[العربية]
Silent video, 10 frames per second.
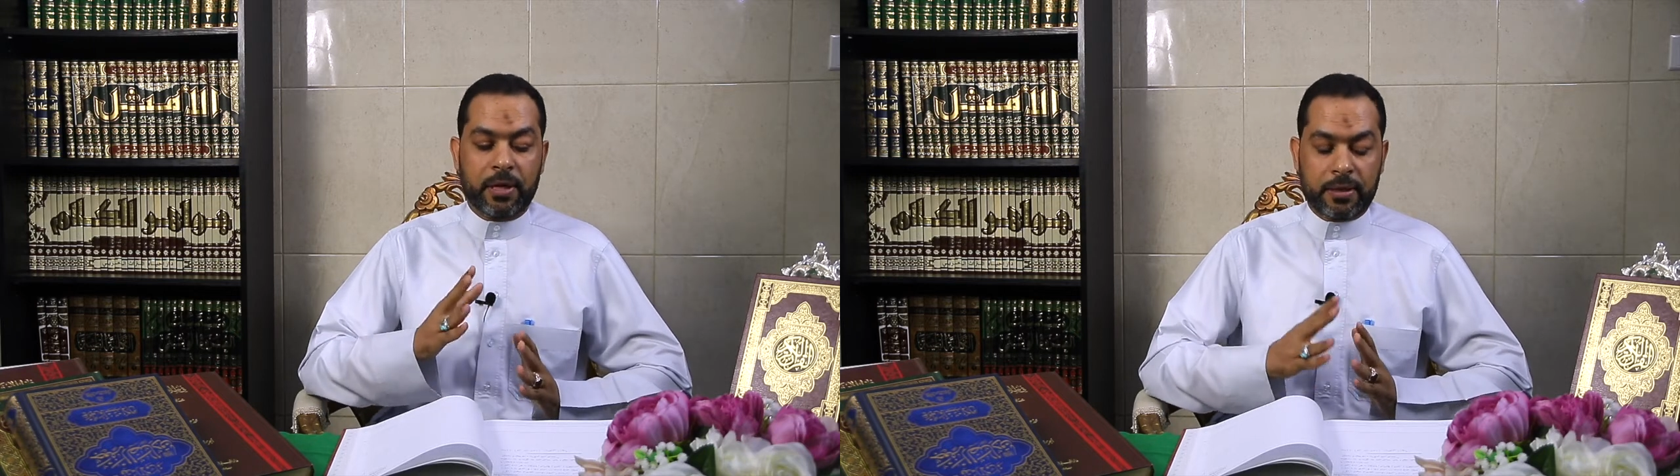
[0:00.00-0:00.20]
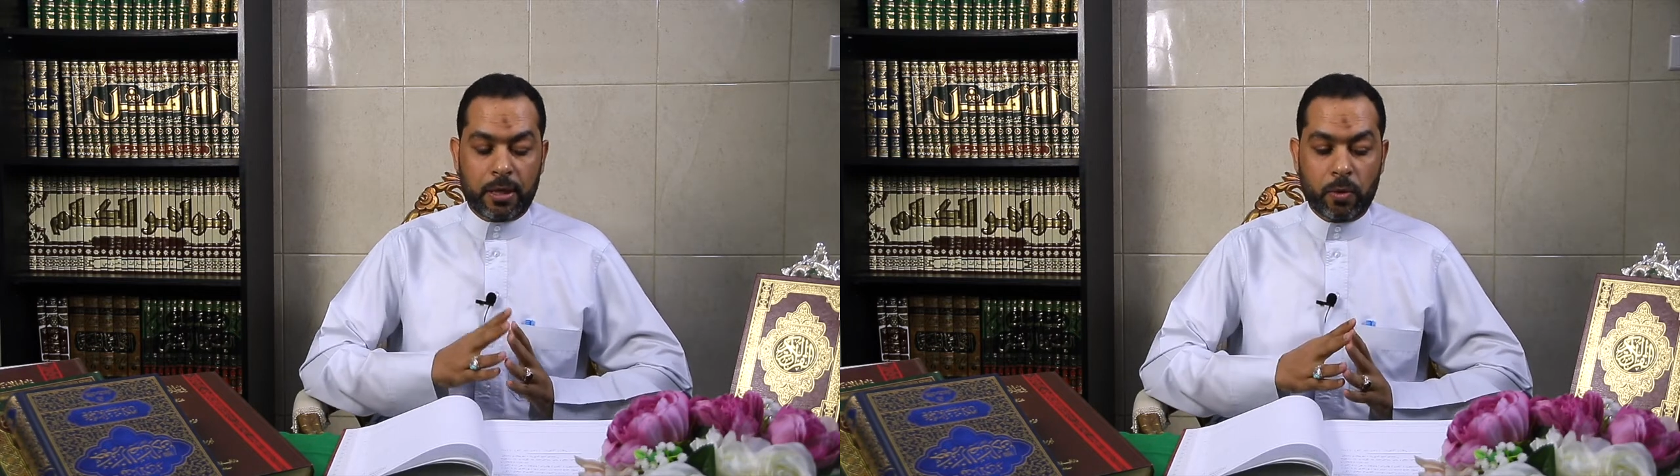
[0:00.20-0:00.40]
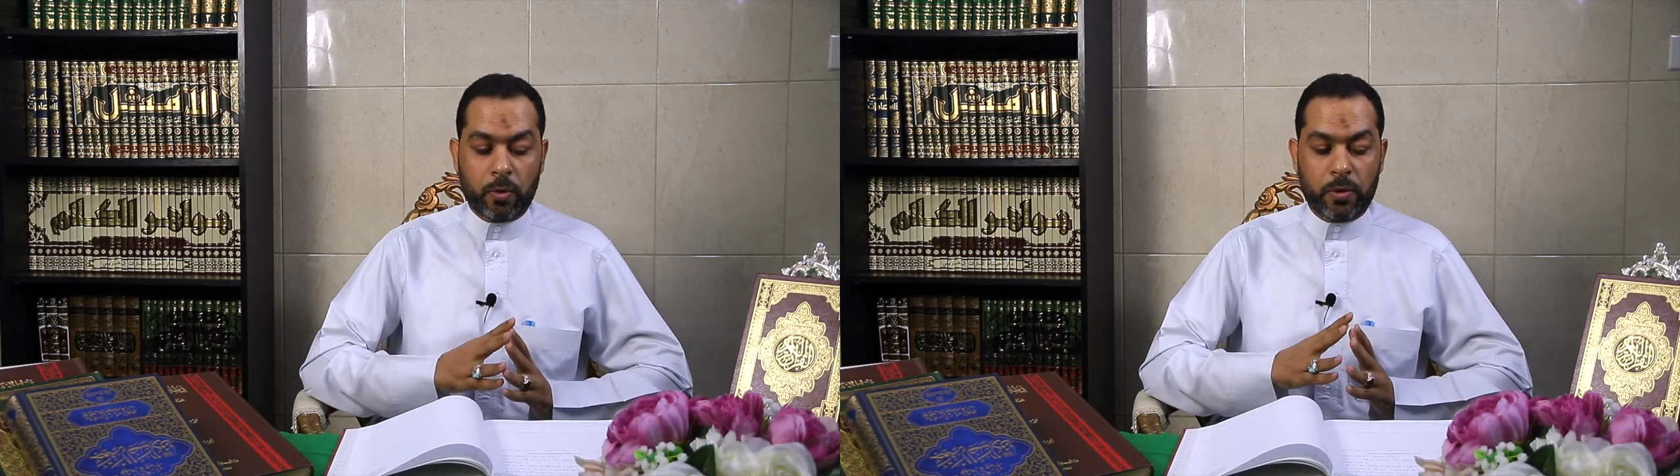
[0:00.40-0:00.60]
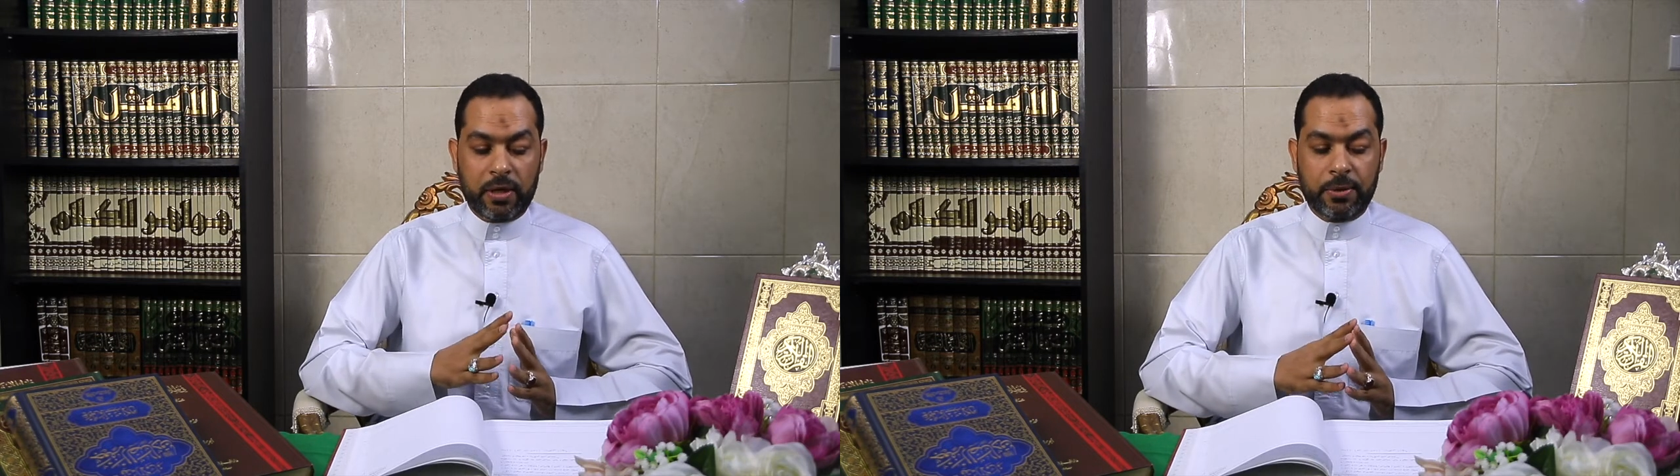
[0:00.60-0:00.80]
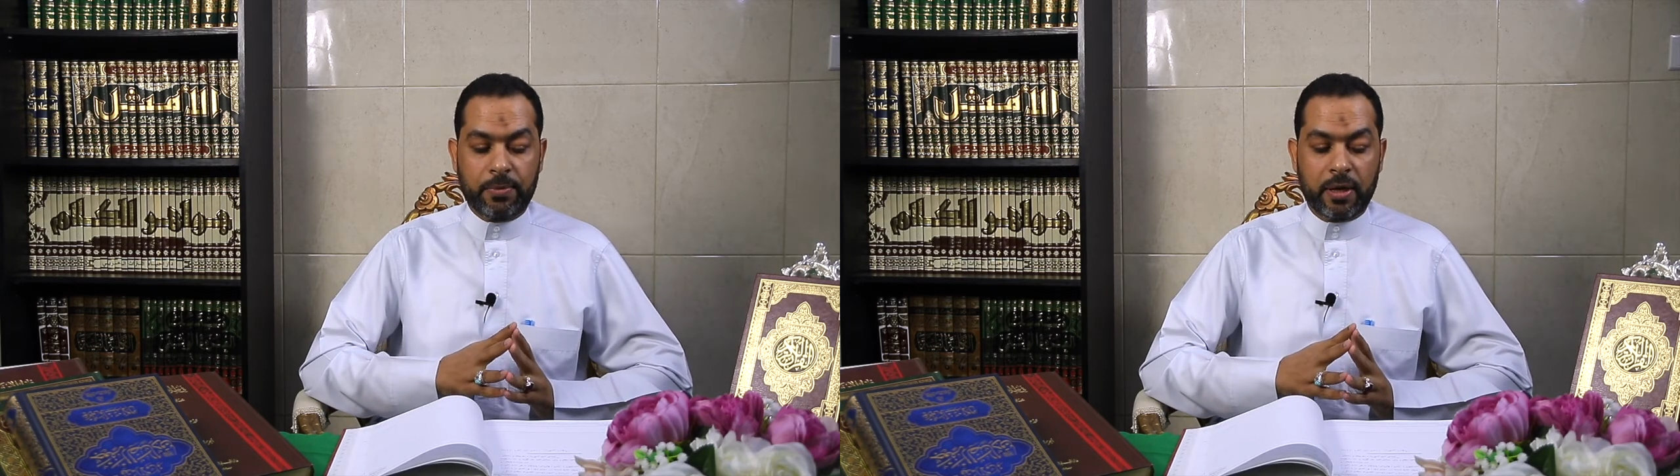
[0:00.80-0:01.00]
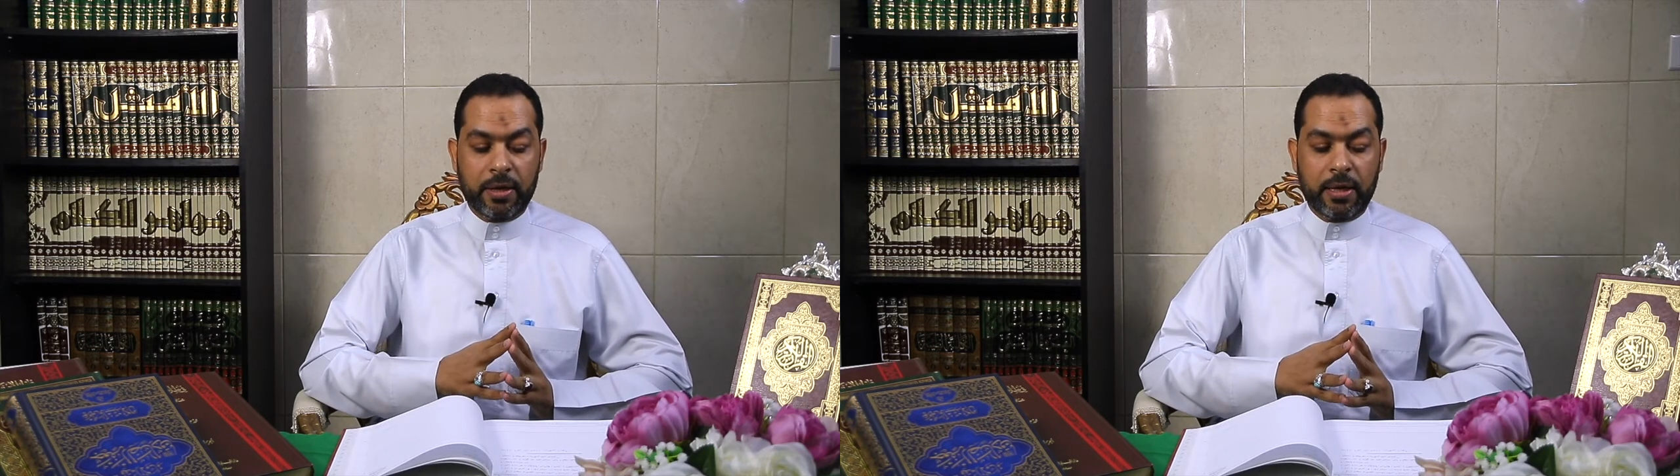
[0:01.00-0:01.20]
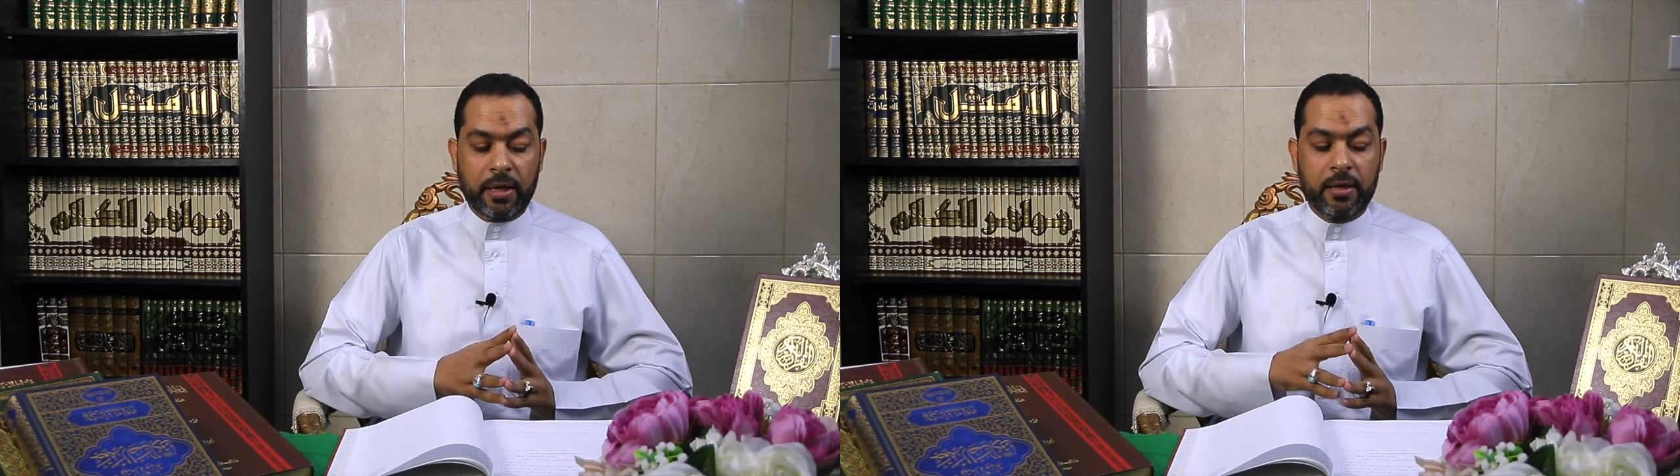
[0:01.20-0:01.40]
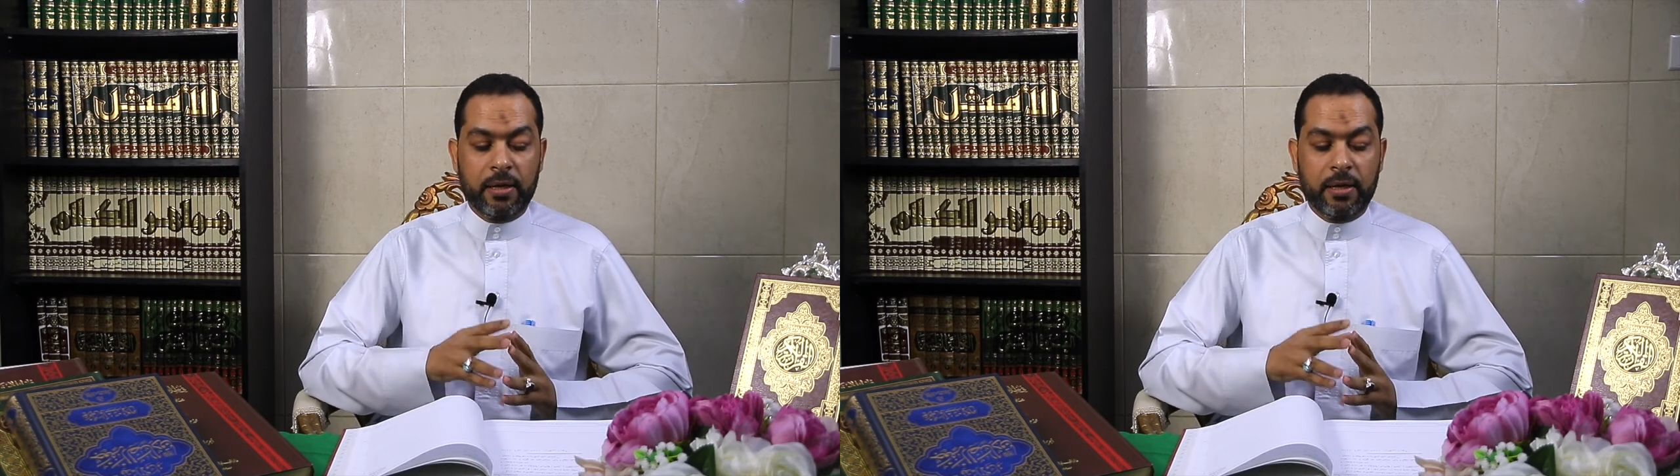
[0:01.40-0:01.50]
تحق العباده